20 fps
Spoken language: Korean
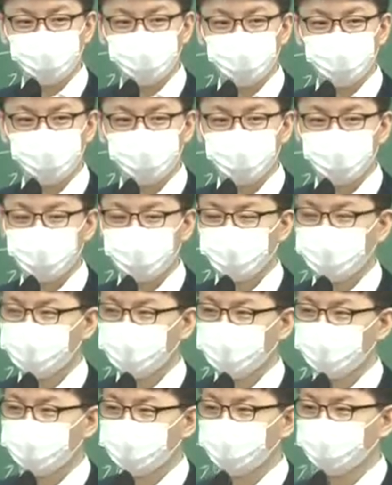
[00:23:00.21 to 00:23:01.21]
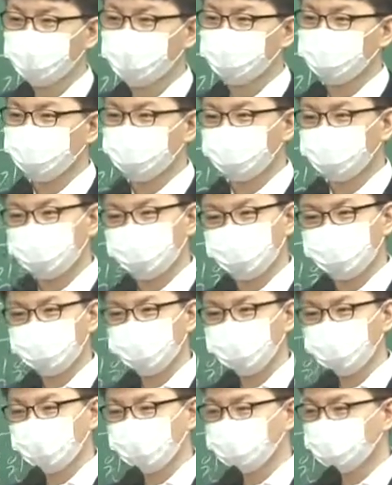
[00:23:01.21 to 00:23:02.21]
밑에 군대 쪽도 그렇죠.
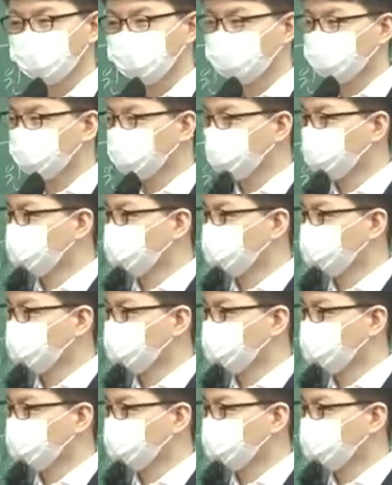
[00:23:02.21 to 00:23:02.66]
행정 쪽도